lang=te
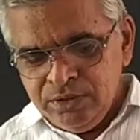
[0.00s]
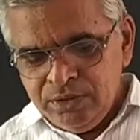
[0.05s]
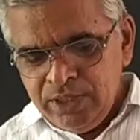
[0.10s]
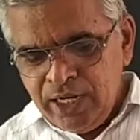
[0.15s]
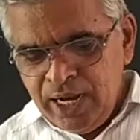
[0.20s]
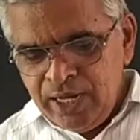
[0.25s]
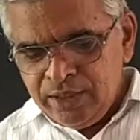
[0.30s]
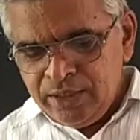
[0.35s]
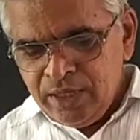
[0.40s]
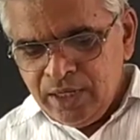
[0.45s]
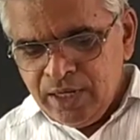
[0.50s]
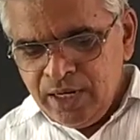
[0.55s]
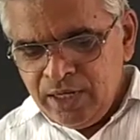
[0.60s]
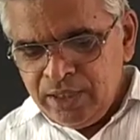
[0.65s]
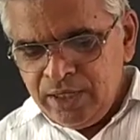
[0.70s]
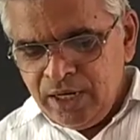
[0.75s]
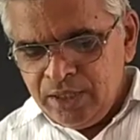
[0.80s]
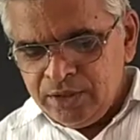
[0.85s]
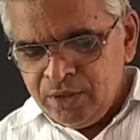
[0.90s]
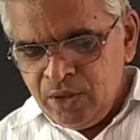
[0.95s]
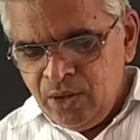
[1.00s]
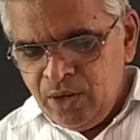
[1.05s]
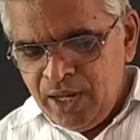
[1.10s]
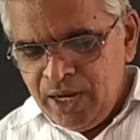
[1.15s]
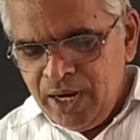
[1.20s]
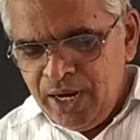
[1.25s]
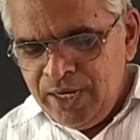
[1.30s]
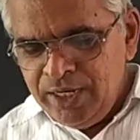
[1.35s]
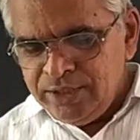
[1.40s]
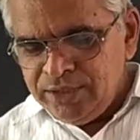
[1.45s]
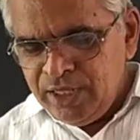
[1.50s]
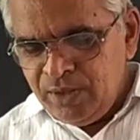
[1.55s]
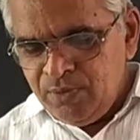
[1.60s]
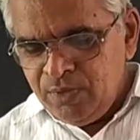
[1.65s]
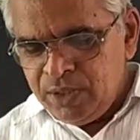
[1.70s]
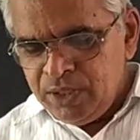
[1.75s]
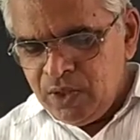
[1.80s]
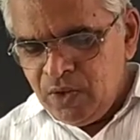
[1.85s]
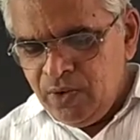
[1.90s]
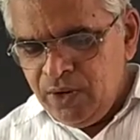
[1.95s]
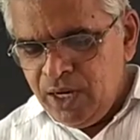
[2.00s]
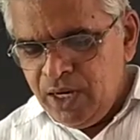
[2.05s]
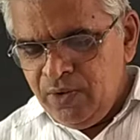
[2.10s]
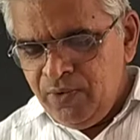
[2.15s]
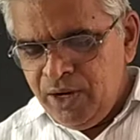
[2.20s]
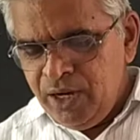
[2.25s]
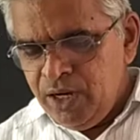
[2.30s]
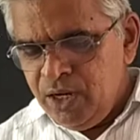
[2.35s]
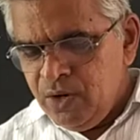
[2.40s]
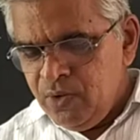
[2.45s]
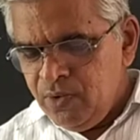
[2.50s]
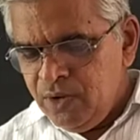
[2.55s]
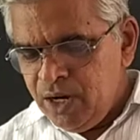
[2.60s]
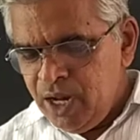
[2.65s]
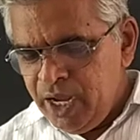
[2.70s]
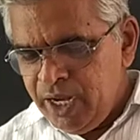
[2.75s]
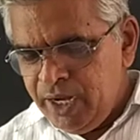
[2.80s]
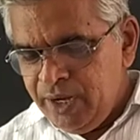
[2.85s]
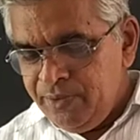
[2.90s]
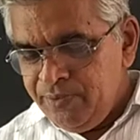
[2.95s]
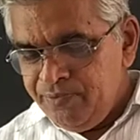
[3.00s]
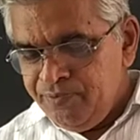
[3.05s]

జాతక కథలతో ఎలాంటి సంబంధం లేనివి ఎన్నో ఉన్నాయి